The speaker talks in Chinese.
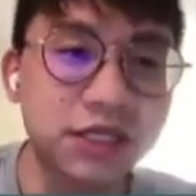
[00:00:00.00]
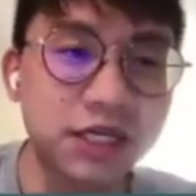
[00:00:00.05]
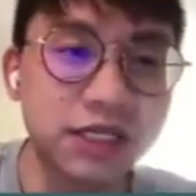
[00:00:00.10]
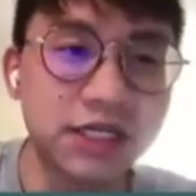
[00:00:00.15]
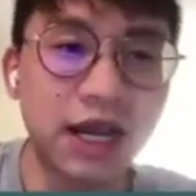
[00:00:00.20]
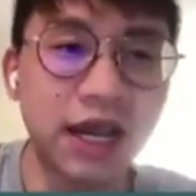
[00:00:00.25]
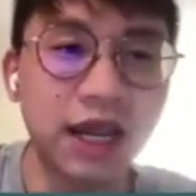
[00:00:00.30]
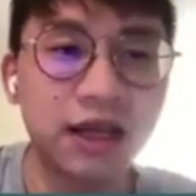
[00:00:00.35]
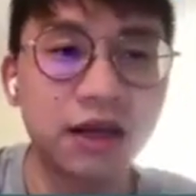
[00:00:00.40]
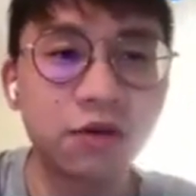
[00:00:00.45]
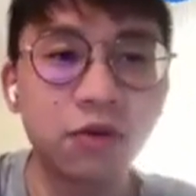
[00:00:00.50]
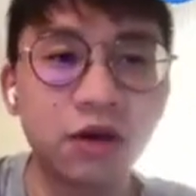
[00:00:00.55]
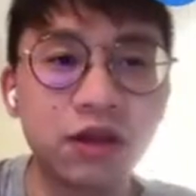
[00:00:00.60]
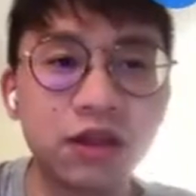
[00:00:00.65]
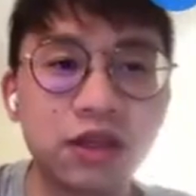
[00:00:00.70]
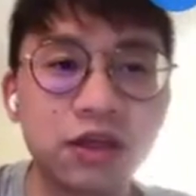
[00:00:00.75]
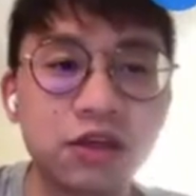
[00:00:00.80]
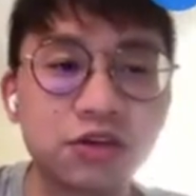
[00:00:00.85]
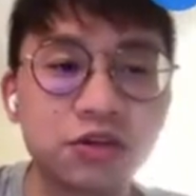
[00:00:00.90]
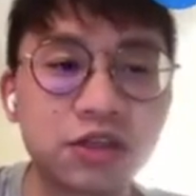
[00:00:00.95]
接下来一个
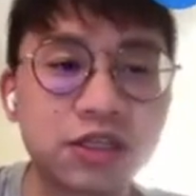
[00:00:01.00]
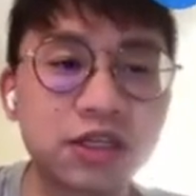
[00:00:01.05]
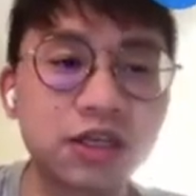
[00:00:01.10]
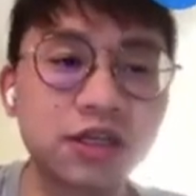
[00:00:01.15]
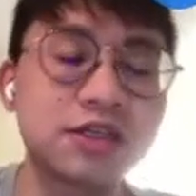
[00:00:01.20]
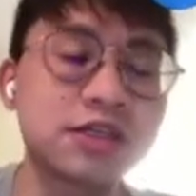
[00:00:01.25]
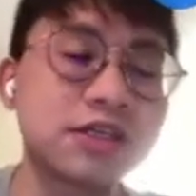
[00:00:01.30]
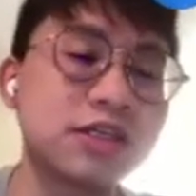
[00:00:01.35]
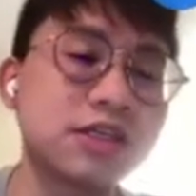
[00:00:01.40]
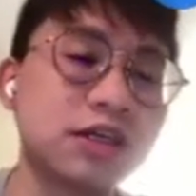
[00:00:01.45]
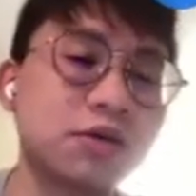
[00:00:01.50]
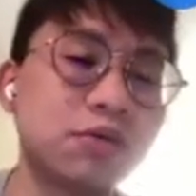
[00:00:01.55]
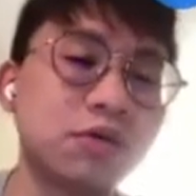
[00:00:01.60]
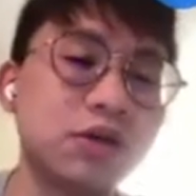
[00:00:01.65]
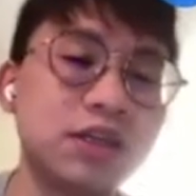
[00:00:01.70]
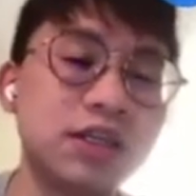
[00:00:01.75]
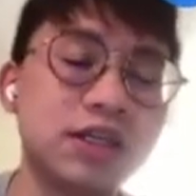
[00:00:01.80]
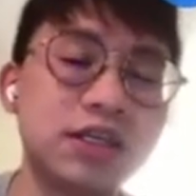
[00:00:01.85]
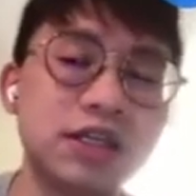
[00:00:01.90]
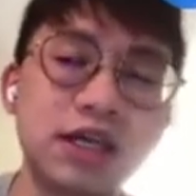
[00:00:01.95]
问题就是测试型的
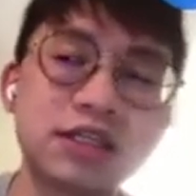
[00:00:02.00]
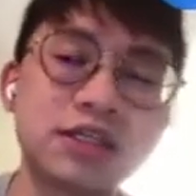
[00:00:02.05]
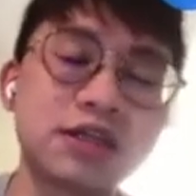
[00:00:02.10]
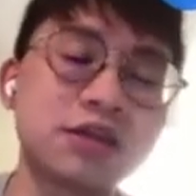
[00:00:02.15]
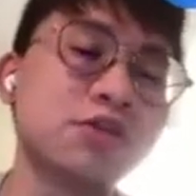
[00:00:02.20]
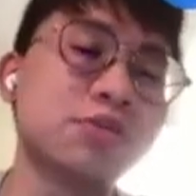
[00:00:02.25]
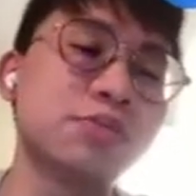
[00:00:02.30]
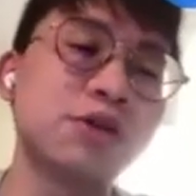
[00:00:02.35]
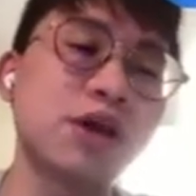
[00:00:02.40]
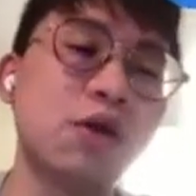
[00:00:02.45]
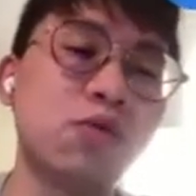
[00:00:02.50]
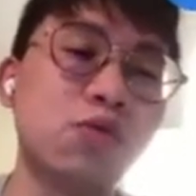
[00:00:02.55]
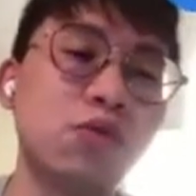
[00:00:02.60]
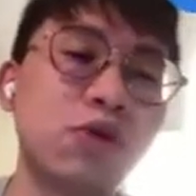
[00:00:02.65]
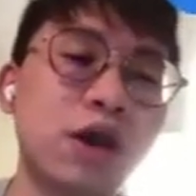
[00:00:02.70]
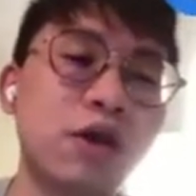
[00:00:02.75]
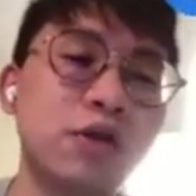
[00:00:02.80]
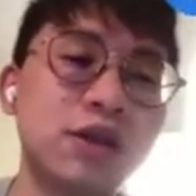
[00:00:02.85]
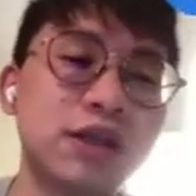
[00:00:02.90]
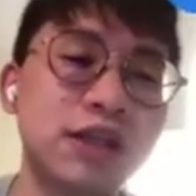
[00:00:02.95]
问题，那这就比较无
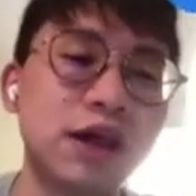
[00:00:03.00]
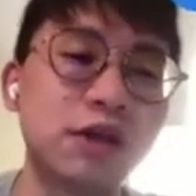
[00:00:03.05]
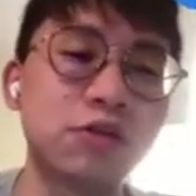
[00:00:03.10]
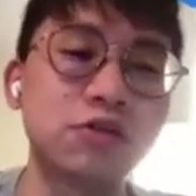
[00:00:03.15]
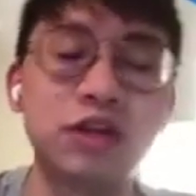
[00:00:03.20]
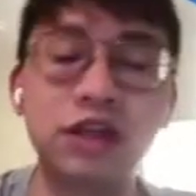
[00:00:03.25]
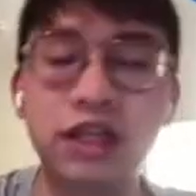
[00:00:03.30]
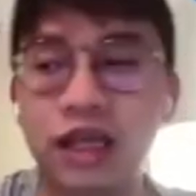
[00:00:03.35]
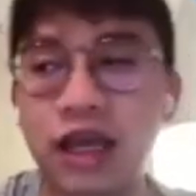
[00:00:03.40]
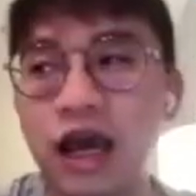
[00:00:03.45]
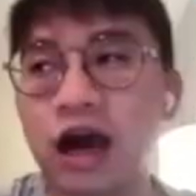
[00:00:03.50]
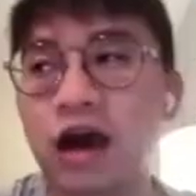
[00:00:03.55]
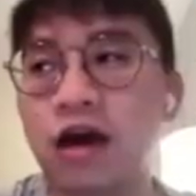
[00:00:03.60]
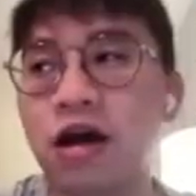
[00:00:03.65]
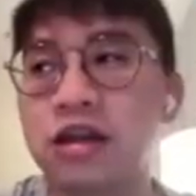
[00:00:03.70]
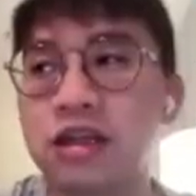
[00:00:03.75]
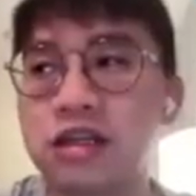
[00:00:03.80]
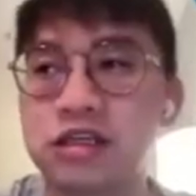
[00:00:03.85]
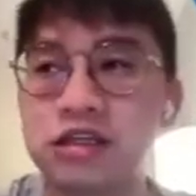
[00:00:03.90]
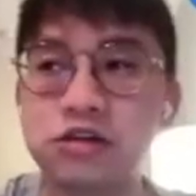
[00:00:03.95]
聊一点。那说你好
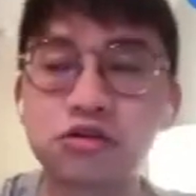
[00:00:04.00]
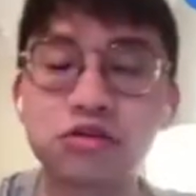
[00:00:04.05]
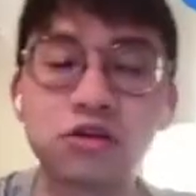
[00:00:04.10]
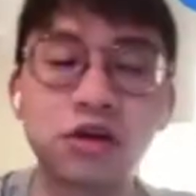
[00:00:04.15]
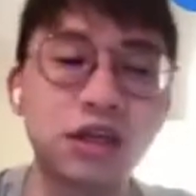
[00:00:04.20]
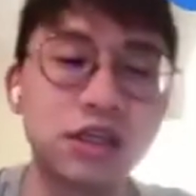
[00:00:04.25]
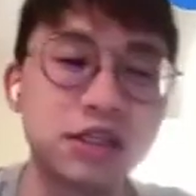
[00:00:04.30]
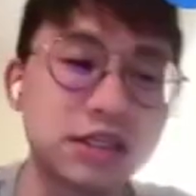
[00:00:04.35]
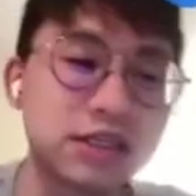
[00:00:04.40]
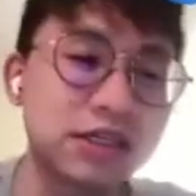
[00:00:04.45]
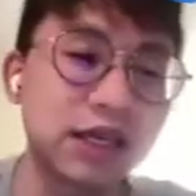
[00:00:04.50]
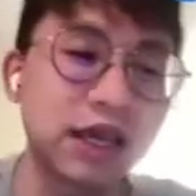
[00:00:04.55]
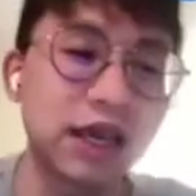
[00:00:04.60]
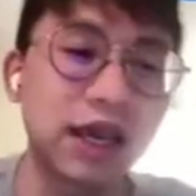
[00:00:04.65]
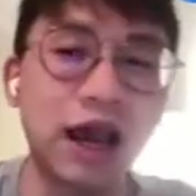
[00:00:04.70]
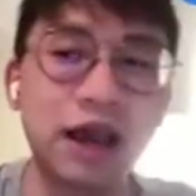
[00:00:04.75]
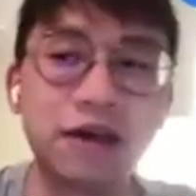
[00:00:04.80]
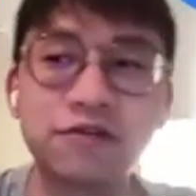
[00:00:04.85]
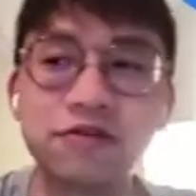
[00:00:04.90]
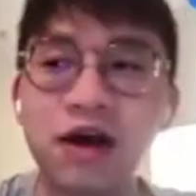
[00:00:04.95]
啊，你几岁？你是谁
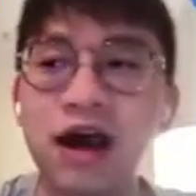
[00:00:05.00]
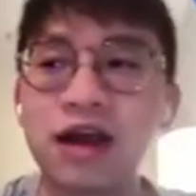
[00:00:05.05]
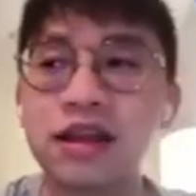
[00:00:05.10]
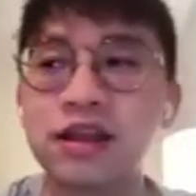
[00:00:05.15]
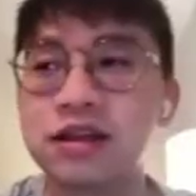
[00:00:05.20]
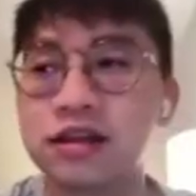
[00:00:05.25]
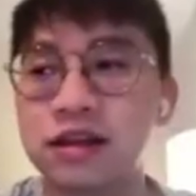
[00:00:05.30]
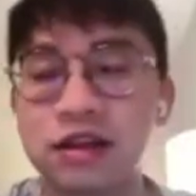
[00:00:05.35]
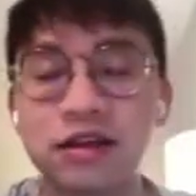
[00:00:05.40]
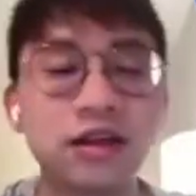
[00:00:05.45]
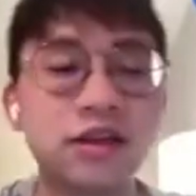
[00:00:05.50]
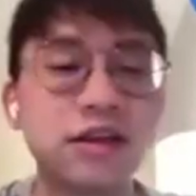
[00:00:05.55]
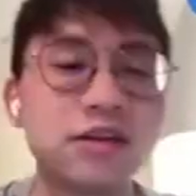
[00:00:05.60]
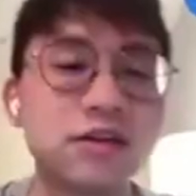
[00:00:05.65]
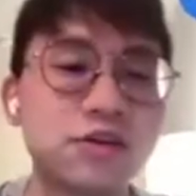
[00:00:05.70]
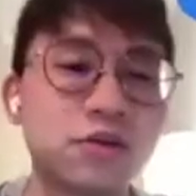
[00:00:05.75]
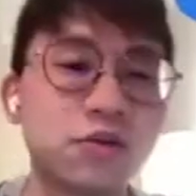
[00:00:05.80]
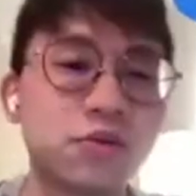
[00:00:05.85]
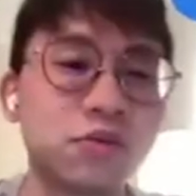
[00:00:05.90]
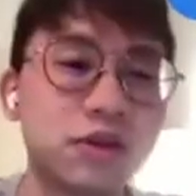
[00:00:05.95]
开发的？等等
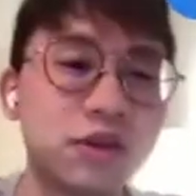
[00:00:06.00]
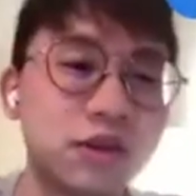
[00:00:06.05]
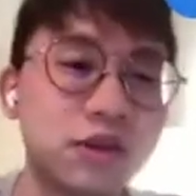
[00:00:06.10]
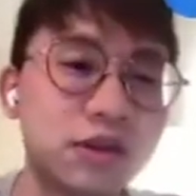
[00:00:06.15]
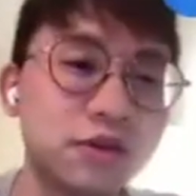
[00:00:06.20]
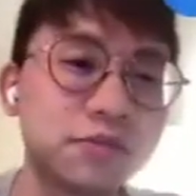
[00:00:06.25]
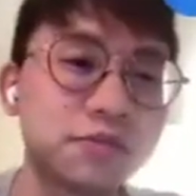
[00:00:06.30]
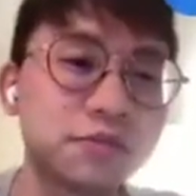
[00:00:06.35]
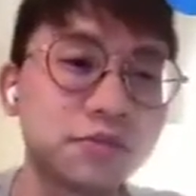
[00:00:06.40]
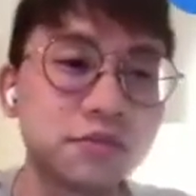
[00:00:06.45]
这种问题。